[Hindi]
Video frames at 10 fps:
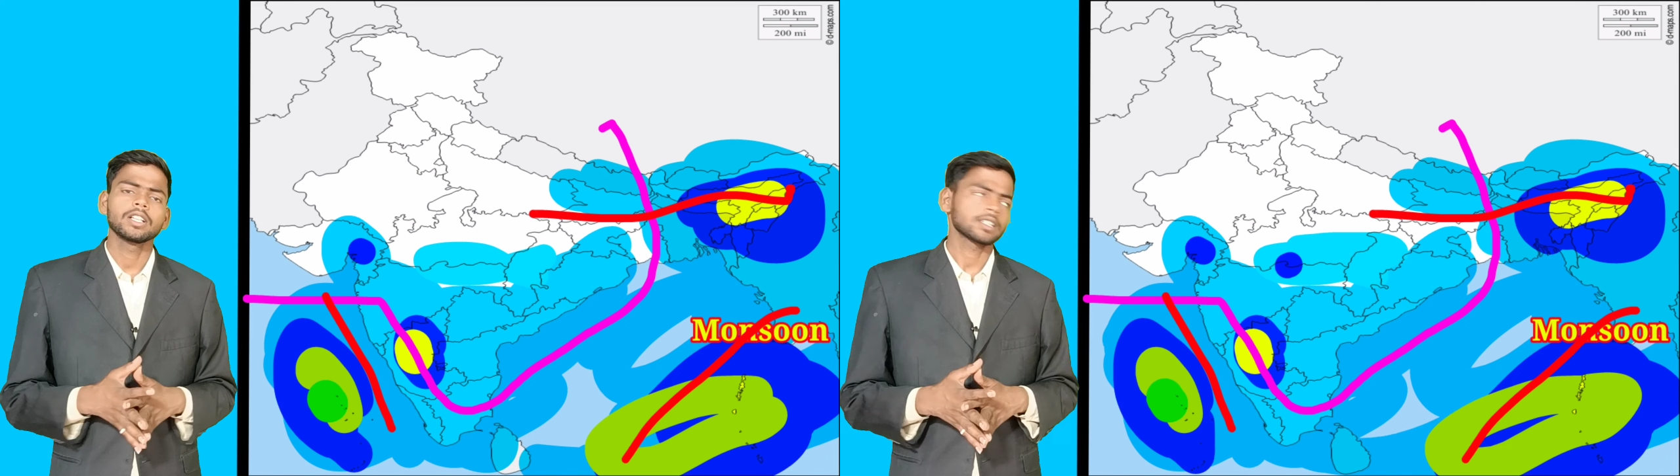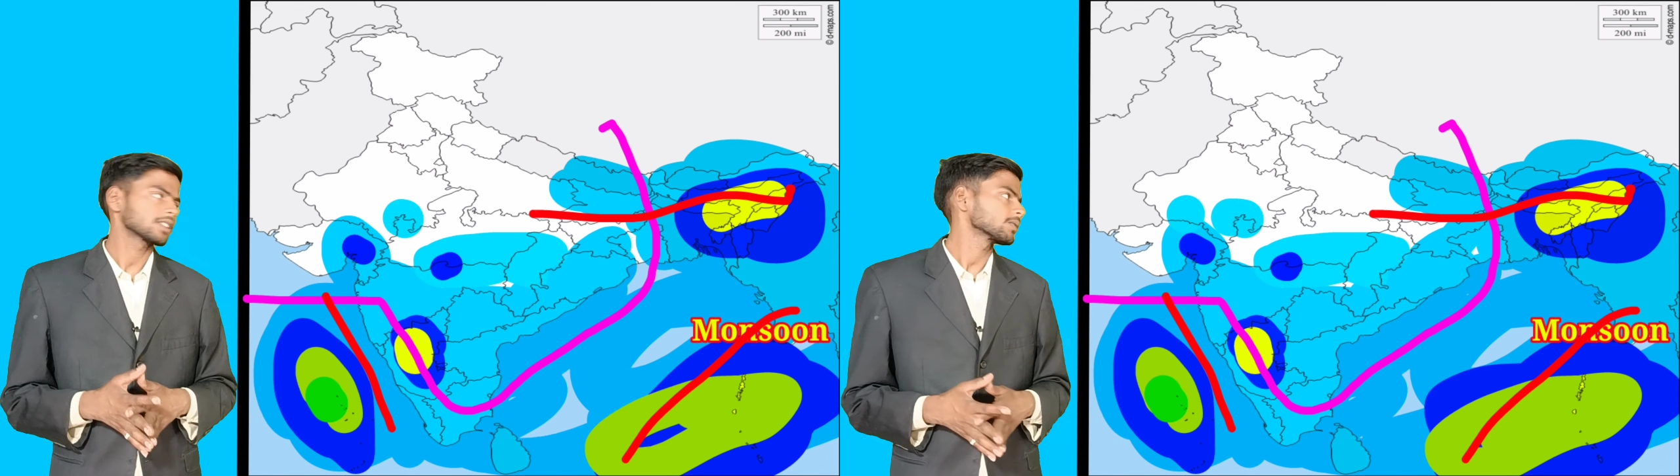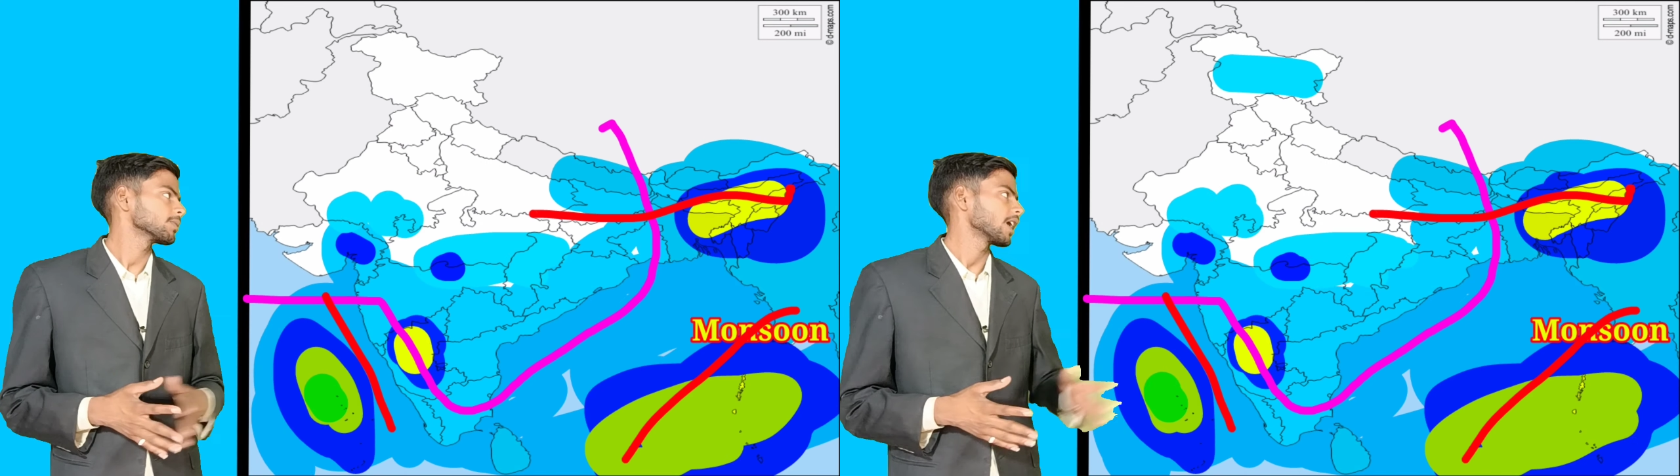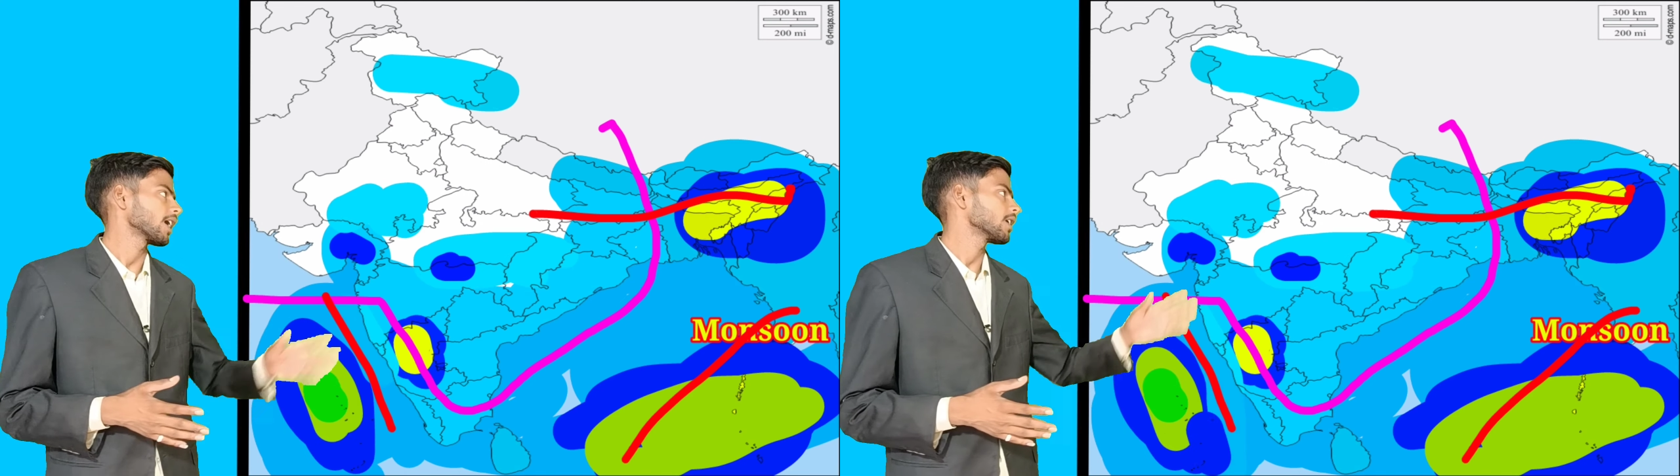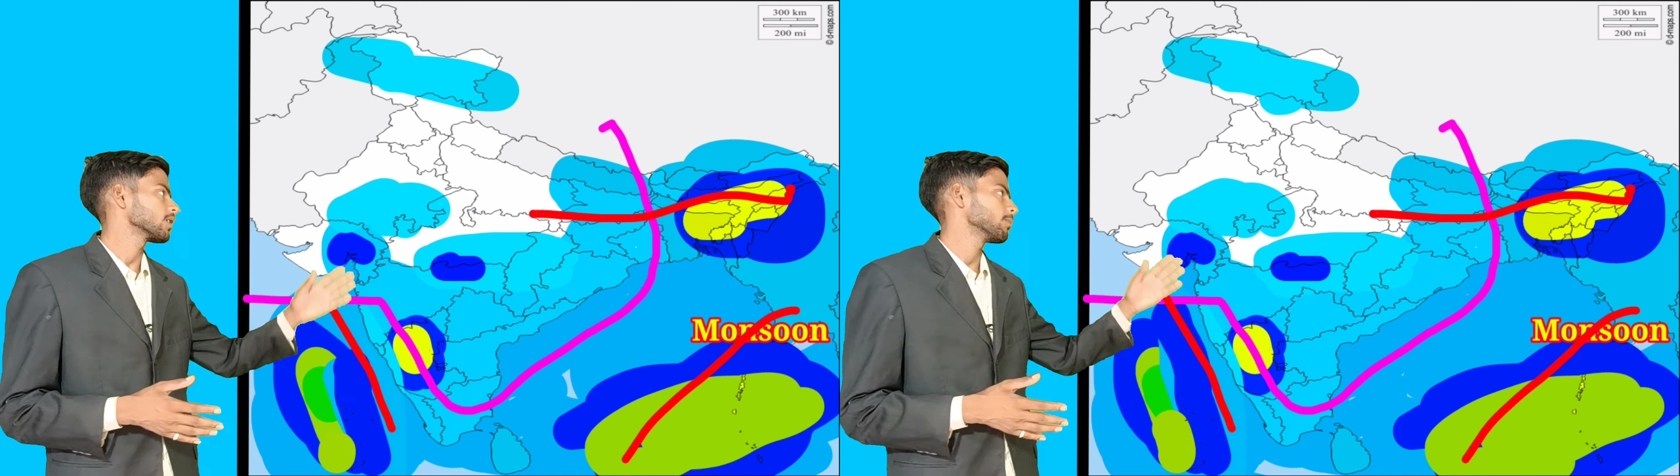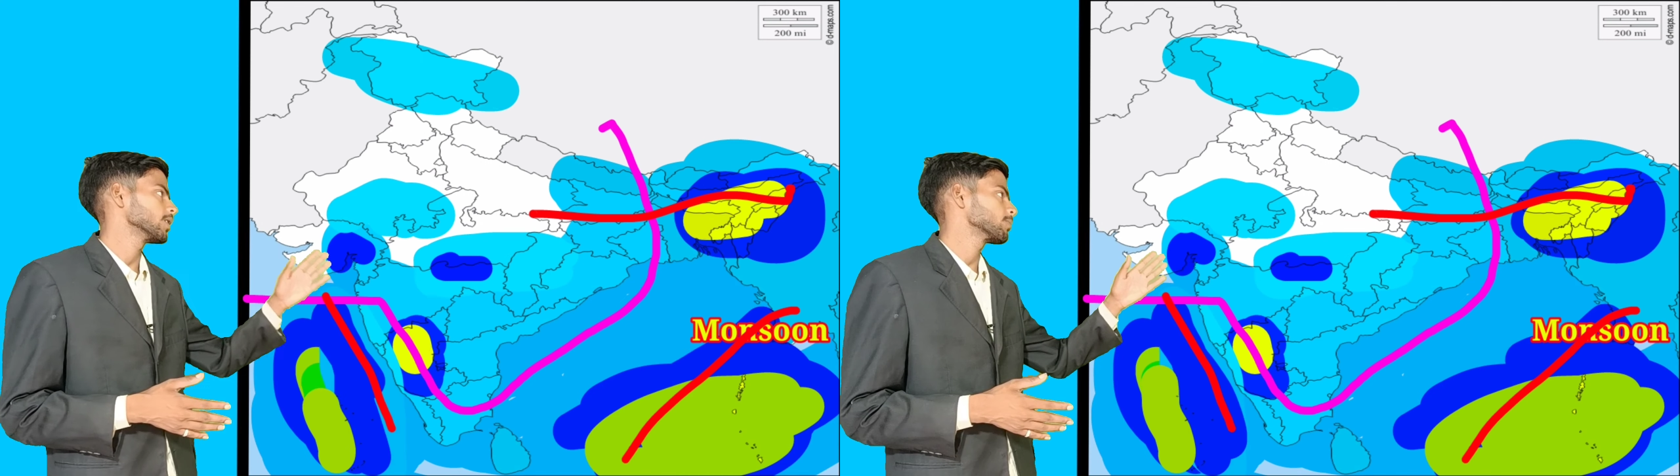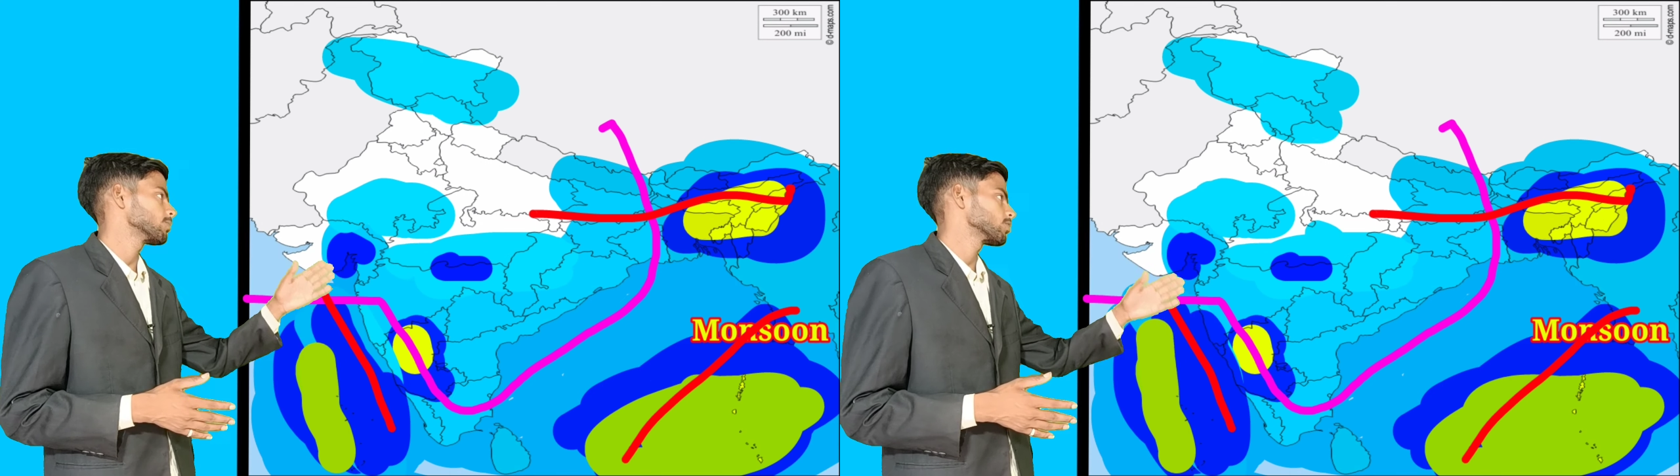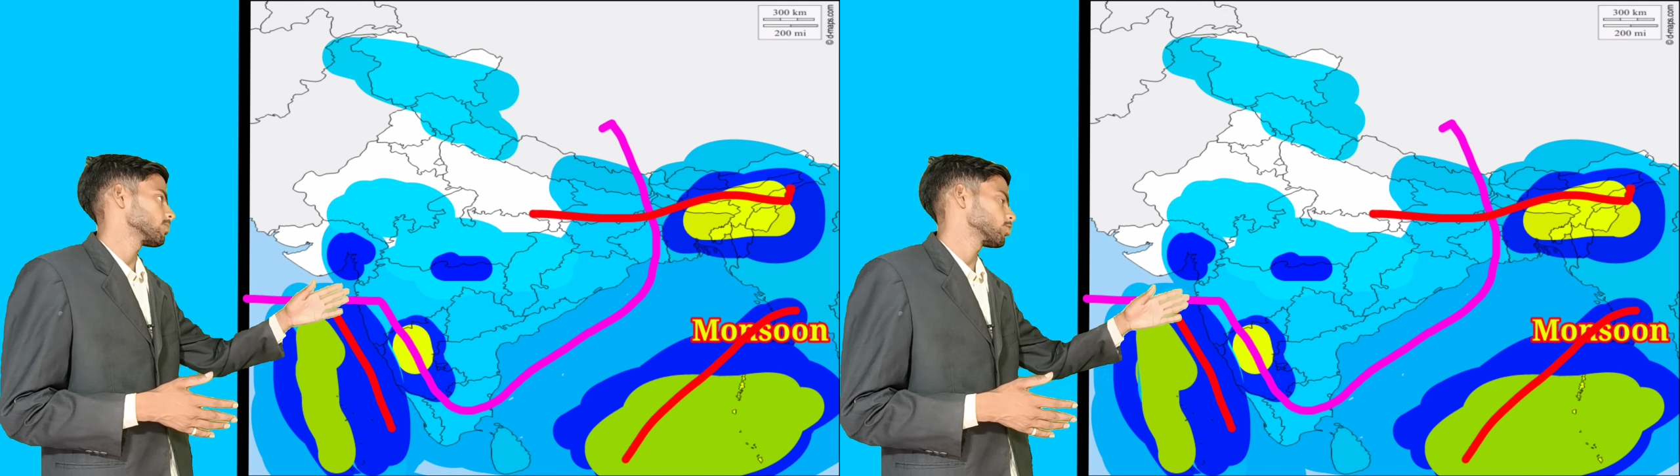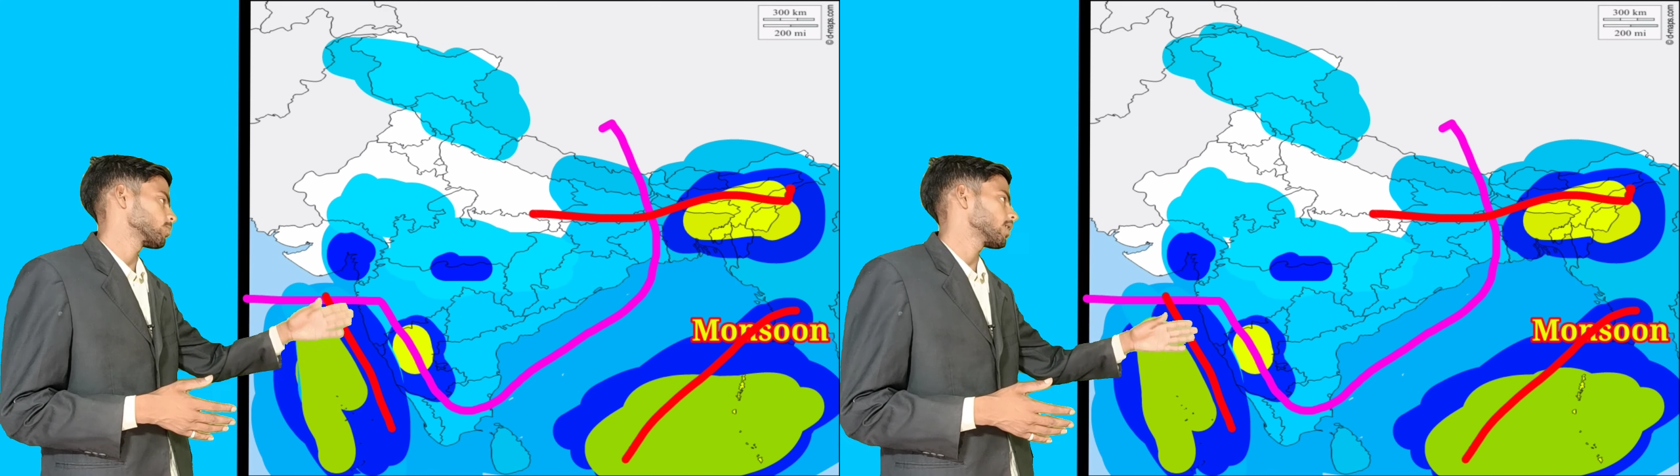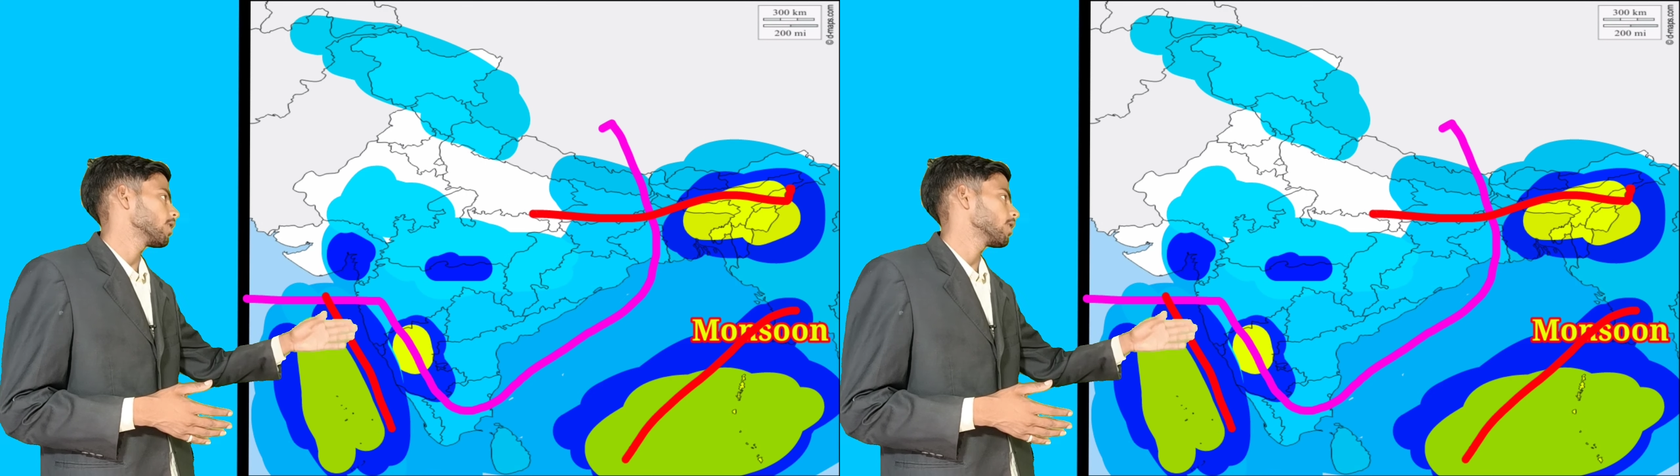साथ साथ में नागालैंड मणिपुर मिजोरम त्रिपुरा